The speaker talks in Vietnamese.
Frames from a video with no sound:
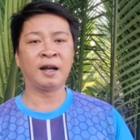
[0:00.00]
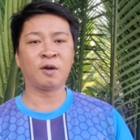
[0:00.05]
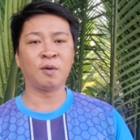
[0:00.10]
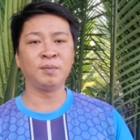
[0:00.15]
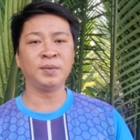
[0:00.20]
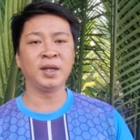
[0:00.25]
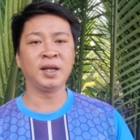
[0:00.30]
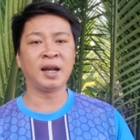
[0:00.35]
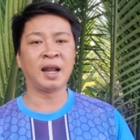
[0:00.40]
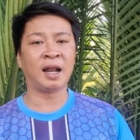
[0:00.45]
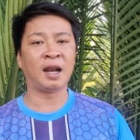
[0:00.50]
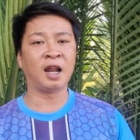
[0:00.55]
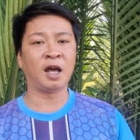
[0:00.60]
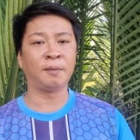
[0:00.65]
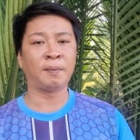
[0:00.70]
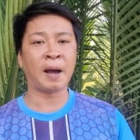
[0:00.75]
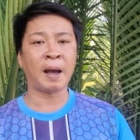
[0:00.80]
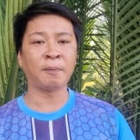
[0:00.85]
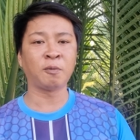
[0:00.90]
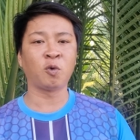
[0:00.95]
cũng như là lời
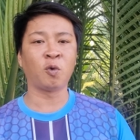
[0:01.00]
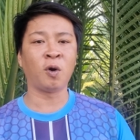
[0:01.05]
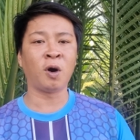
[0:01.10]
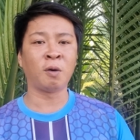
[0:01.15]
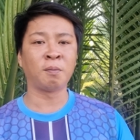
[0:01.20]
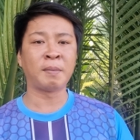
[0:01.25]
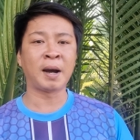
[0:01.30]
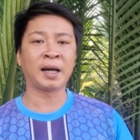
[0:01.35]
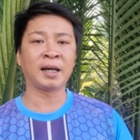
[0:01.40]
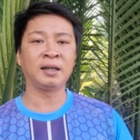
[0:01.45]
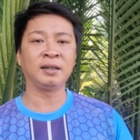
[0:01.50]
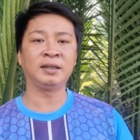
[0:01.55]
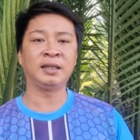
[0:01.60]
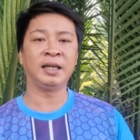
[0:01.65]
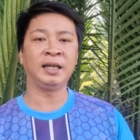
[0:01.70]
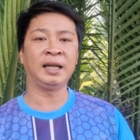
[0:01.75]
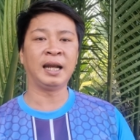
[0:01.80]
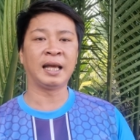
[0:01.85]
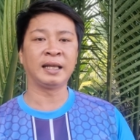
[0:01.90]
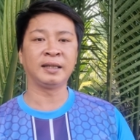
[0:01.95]
pháp của ông ba cư
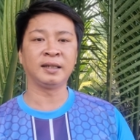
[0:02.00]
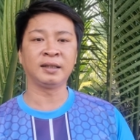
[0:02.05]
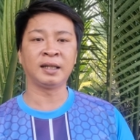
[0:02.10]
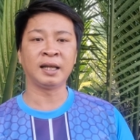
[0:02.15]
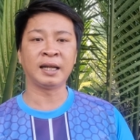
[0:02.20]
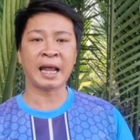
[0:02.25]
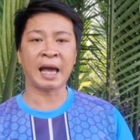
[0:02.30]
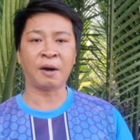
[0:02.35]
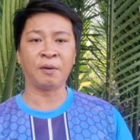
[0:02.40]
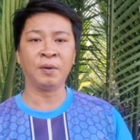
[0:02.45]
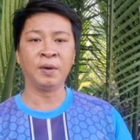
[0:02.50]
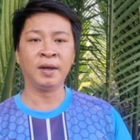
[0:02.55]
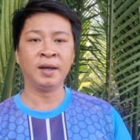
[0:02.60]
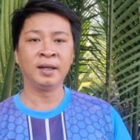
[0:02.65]
sĩ là như thế nào